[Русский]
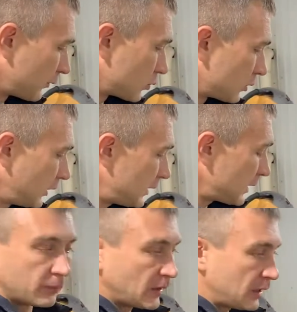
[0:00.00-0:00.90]
всю
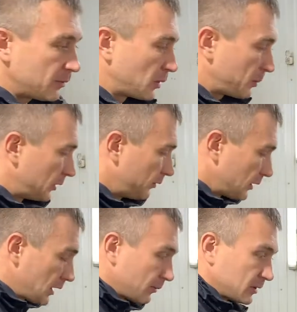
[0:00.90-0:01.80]
грязь. Далее мы
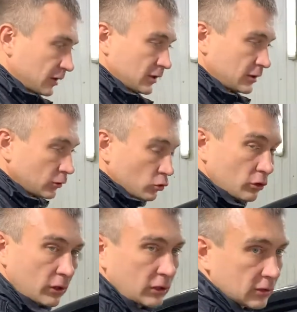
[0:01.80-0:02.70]
передвигаемся на
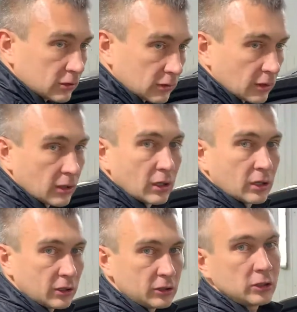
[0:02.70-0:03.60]
следующее кресло
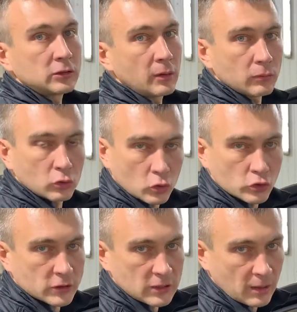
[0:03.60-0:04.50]
и делаем
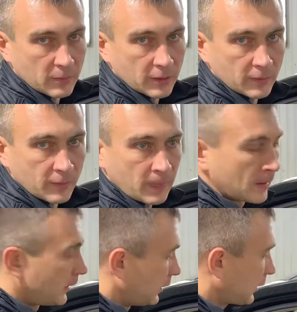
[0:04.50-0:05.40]
то же самое.
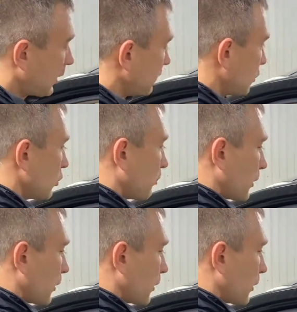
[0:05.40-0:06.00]
И так мы идем по